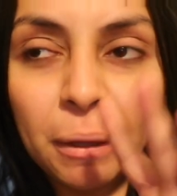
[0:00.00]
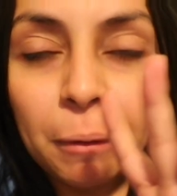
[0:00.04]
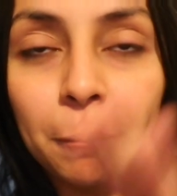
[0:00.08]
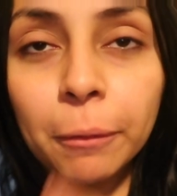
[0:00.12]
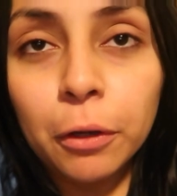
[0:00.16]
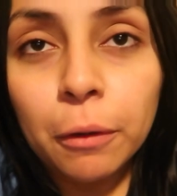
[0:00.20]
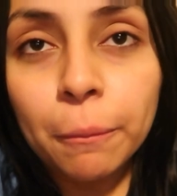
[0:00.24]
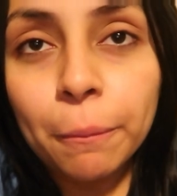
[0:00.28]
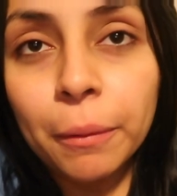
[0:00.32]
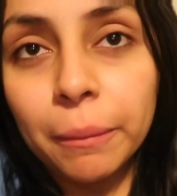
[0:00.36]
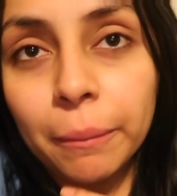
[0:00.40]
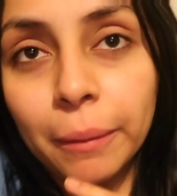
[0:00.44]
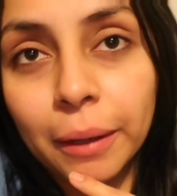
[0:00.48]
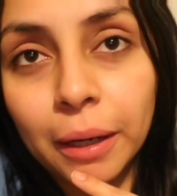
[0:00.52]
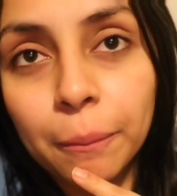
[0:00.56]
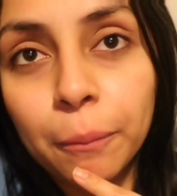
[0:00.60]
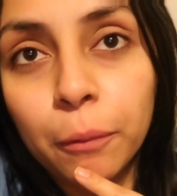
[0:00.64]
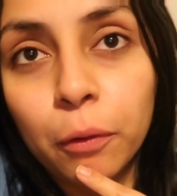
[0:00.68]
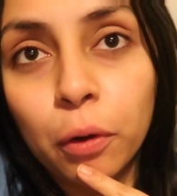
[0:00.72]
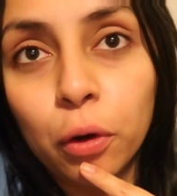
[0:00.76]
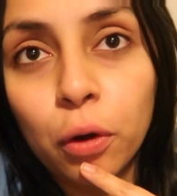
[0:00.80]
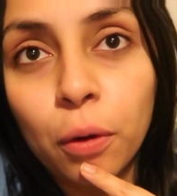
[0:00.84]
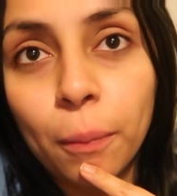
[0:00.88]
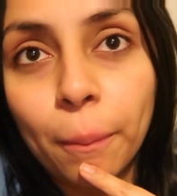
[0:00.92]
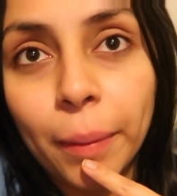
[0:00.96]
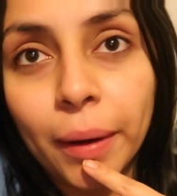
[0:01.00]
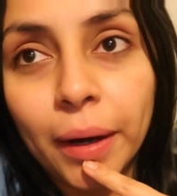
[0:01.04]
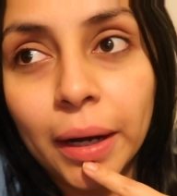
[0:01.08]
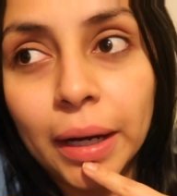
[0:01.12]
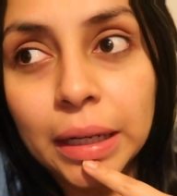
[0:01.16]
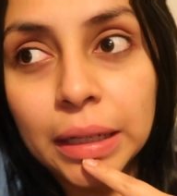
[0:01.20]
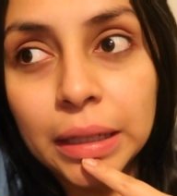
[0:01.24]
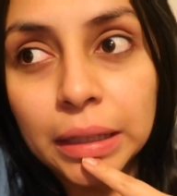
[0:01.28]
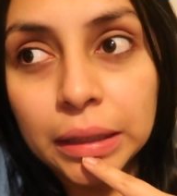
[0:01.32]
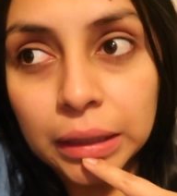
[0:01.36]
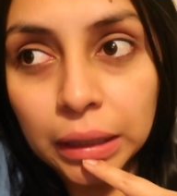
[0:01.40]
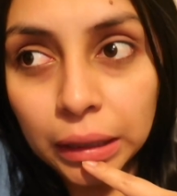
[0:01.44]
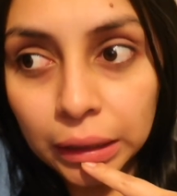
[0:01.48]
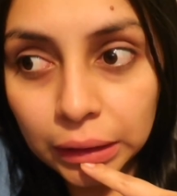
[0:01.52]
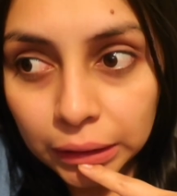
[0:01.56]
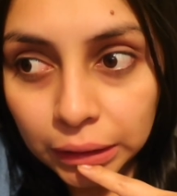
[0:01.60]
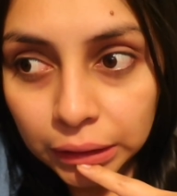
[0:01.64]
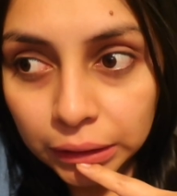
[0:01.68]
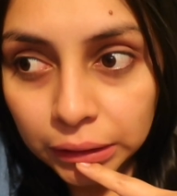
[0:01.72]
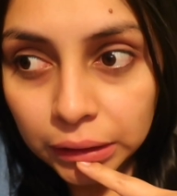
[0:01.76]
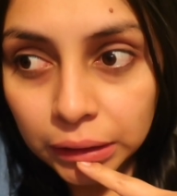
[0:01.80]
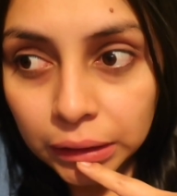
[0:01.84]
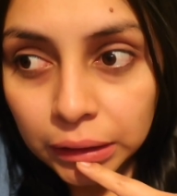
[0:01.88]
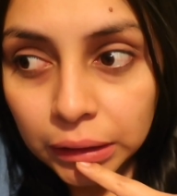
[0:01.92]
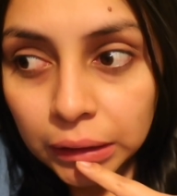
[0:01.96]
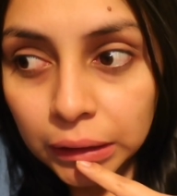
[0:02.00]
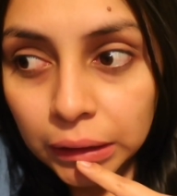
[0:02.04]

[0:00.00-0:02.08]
bueno en primera puedo comprar en internet